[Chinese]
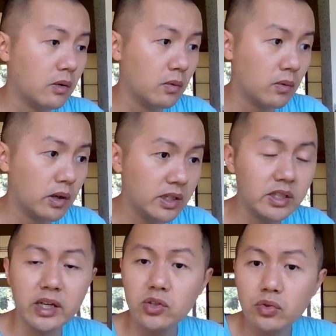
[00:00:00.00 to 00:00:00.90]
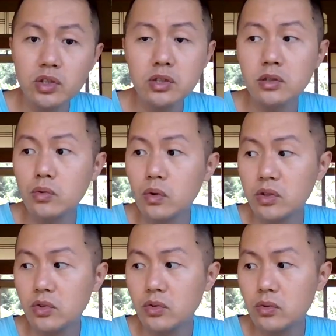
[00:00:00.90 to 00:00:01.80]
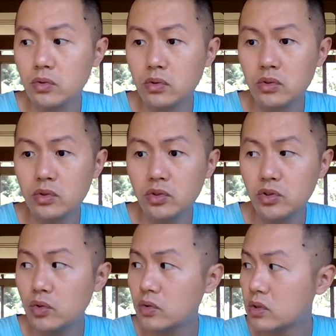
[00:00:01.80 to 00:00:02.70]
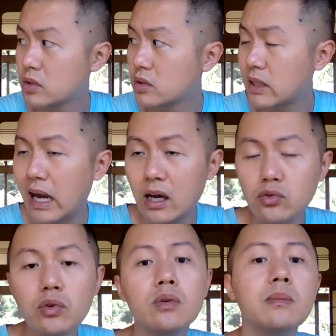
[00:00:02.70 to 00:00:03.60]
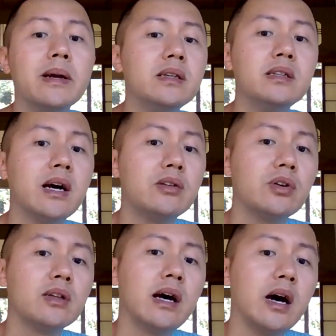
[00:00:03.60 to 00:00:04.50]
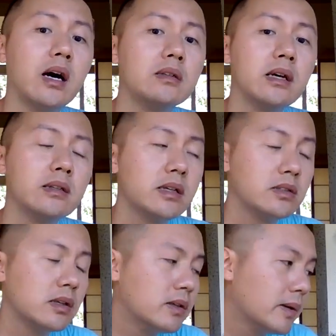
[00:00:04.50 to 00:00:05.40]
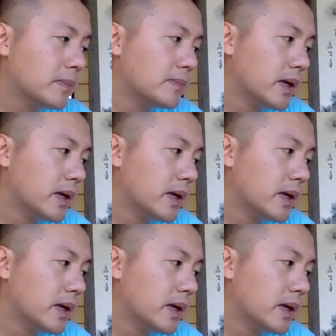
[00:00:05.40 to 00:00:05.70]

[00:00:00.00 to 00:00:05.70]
我以前就试过，就就是他说我没系安全带啊，在在深圳，